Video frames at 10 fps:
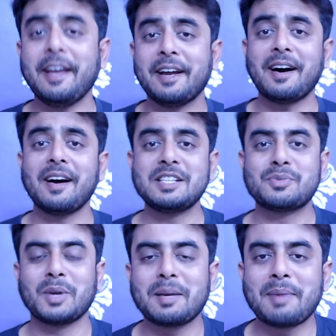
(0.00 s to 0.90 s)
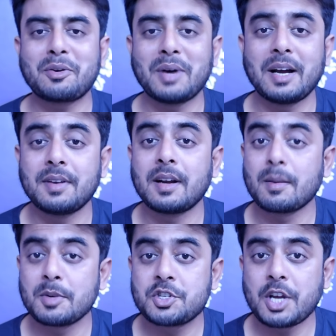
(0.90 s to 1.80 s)
হেই গাইজ ওয়েলকাম ব্যাক টু হাই ফ্লায়ার
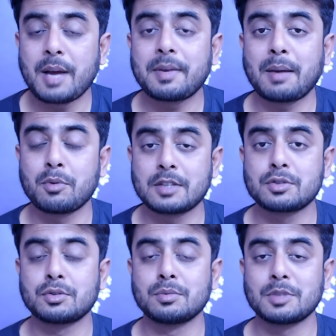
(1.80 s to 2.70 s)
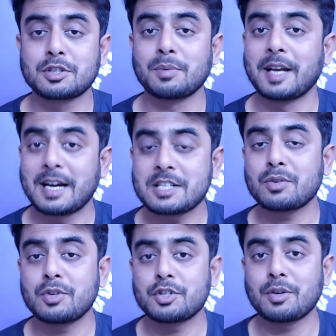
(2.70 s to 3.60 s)
আমি শ্যাম কেমন আছো তোমরা সবাই আশা
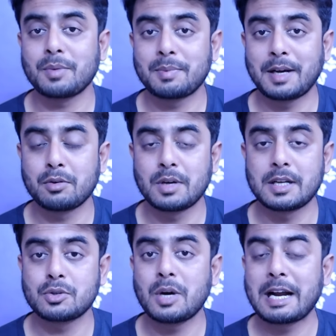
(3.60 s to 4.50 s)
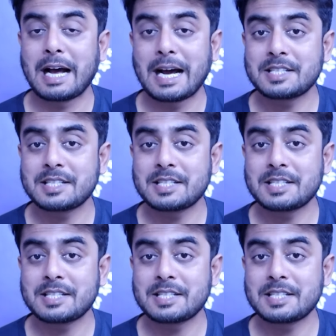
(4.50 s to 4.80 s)
করি সবাই ভালো আছো আর